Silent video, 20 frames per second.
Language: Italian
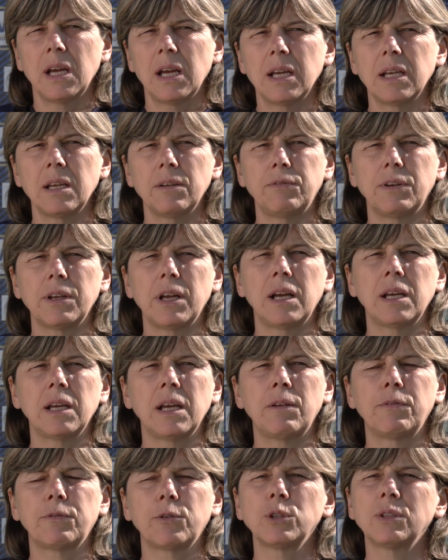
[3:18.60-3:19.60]
eh, eh,
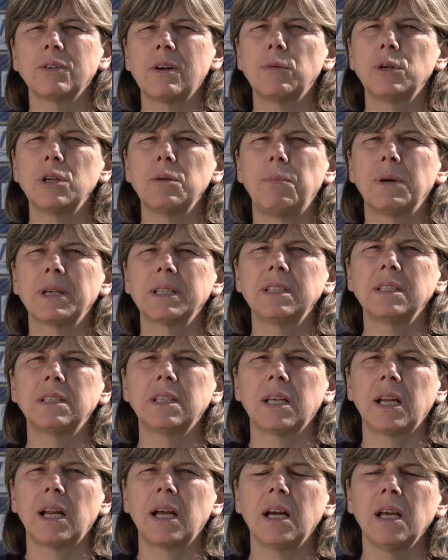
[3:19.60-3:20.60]
affrontavamo le
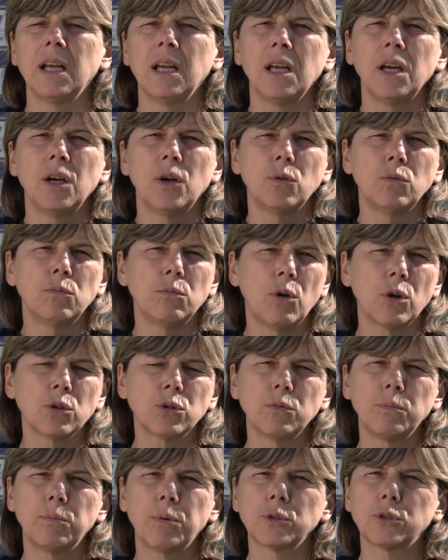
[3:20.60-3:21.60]
partite era un
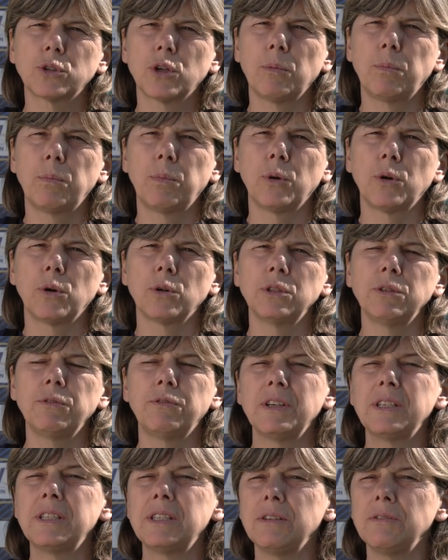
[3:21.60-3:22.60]
modo un po' troppo
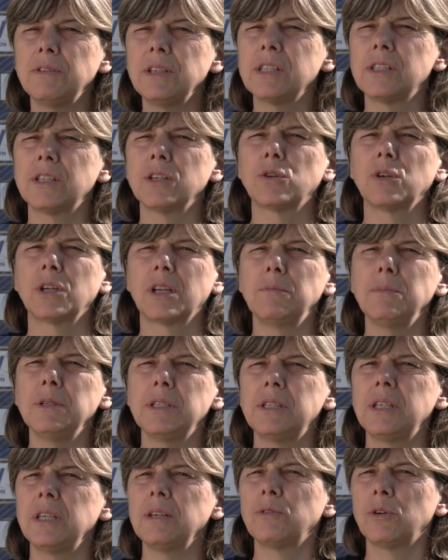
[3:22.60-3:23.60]
difensivistico e
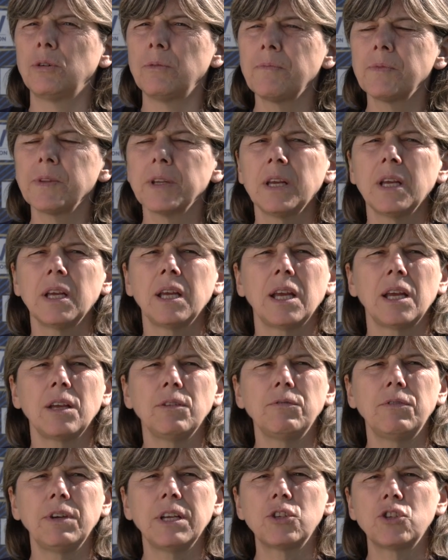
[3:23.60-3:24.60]
remissivo e
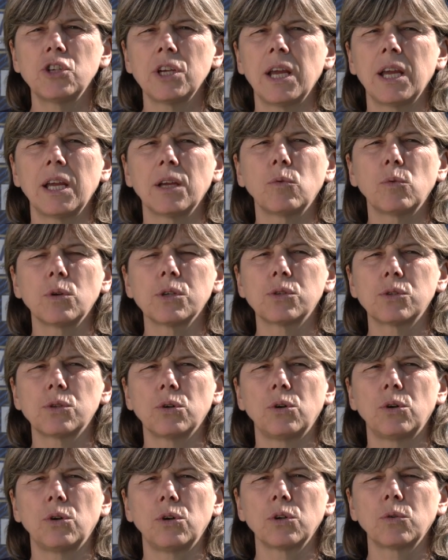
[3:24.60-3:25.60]
invece in,
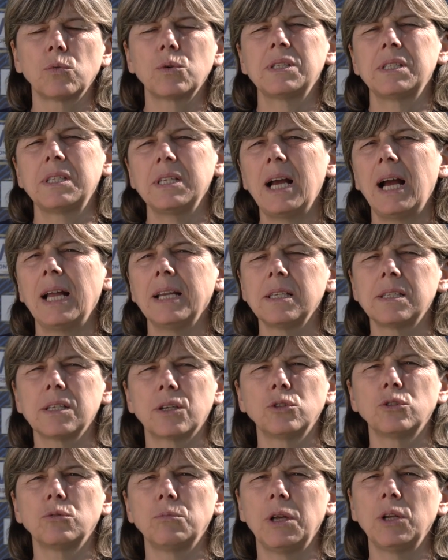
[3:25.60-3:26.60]
questo, in, questi anni
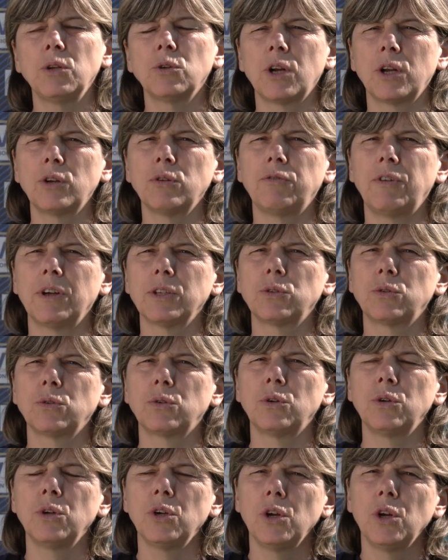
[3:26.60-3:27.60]
secondo me loro hanno
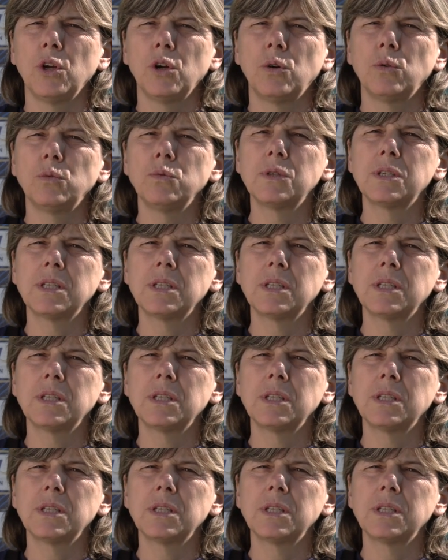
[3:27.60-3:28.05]
fatto un